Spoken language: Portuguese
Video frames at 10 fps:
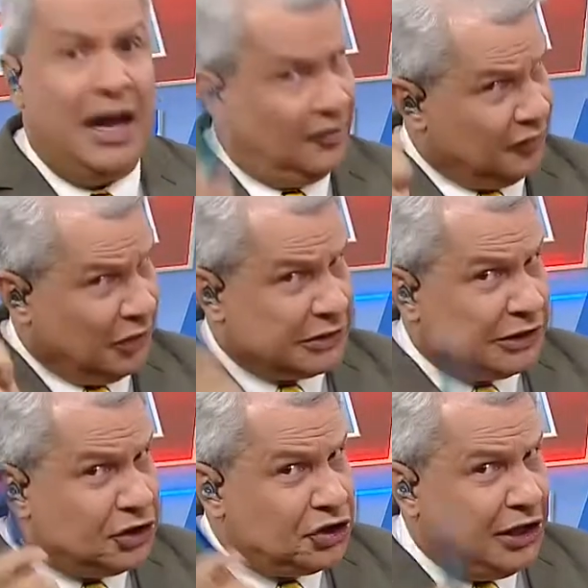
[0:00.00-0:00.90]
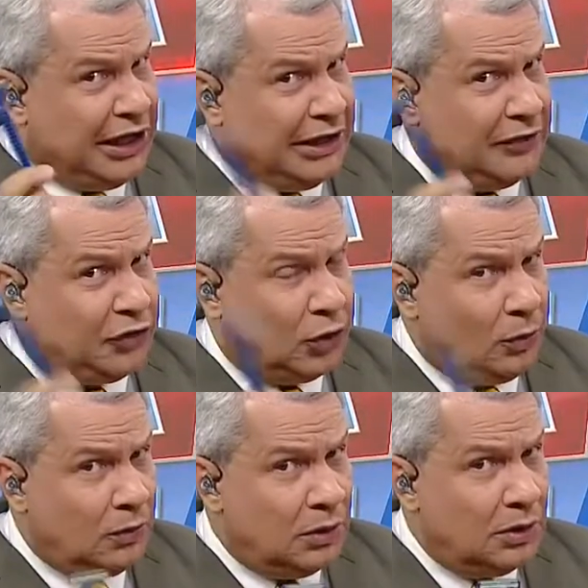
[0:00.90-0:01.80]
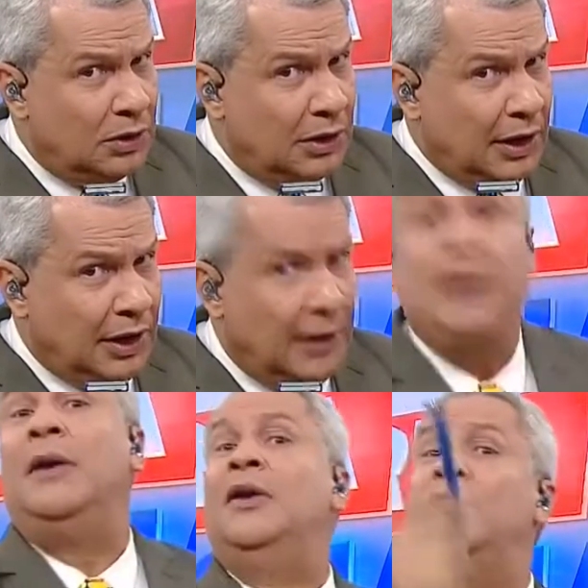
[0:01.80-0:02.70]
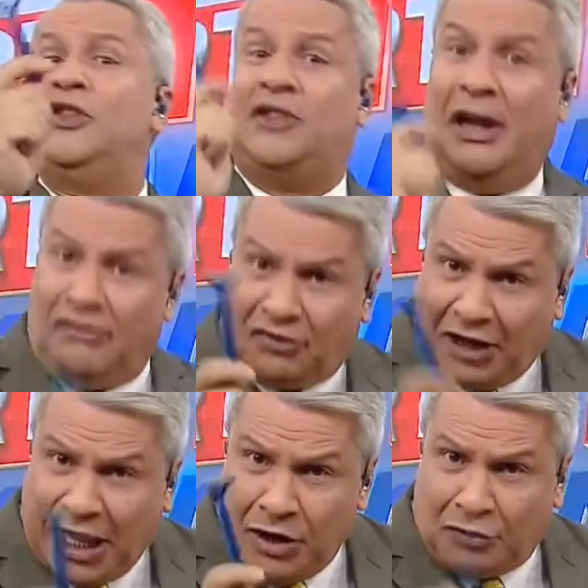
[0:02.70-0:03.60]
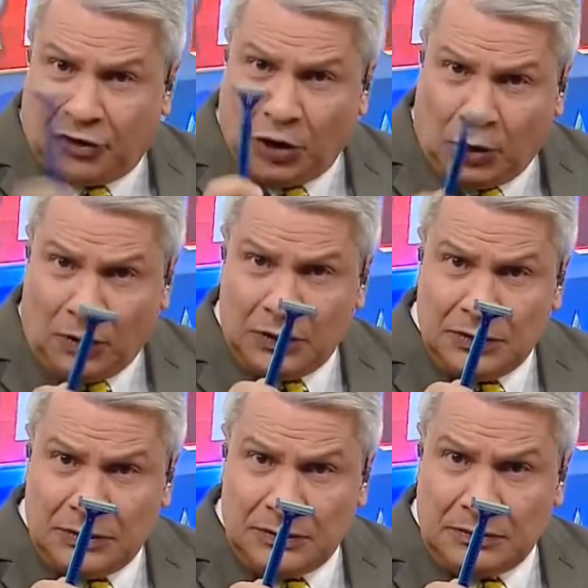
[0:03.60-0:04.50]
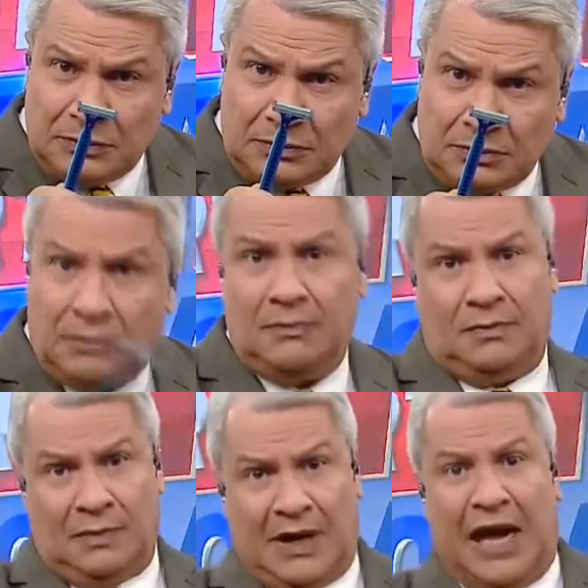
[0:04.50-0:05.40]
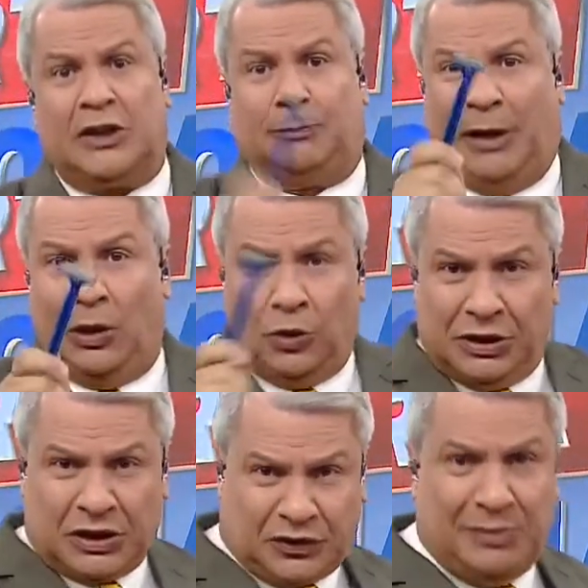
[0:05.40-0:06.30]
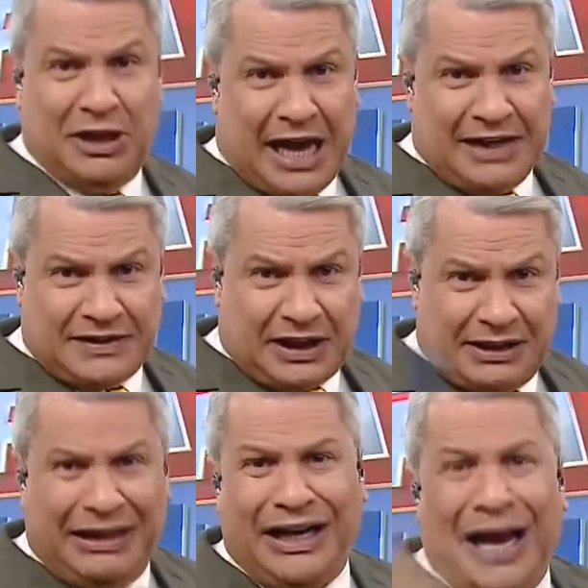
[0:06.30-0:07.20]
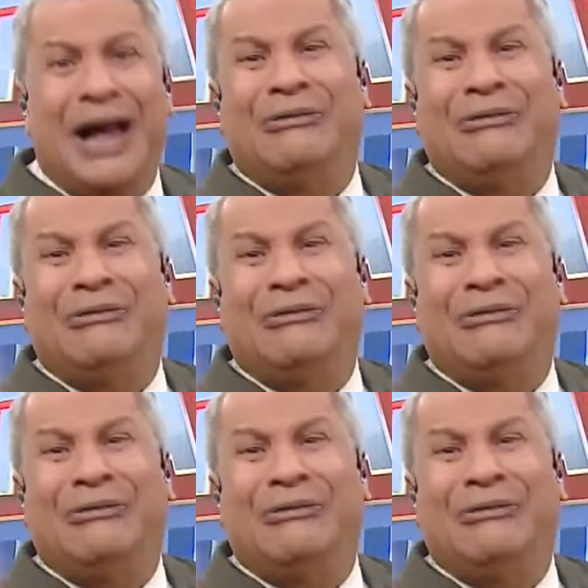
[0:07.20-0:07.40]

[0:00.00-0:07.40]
É falta de higiene, viu? Isso é feio, viu? As peludas feminazes aí é.